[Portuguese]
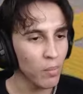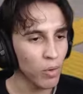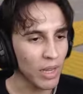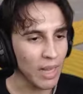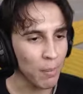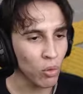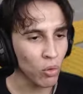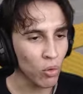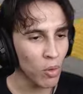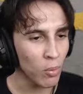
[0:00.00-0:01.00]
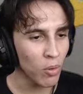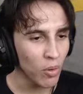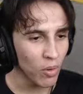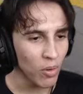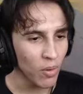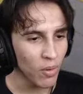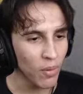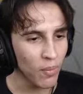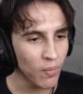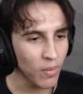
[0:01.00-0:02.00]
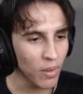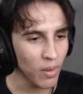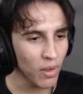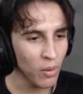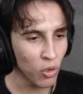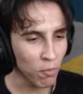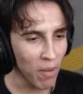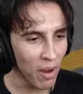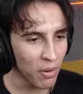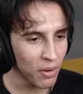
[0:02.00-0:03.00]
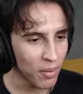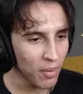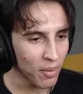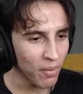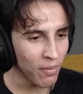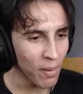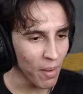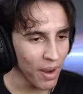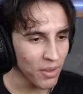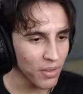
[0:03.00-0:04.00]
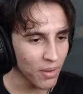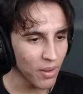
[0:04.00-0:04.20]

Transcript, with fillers: O moleque tá bom nos combos. E nos parry. Vem mais.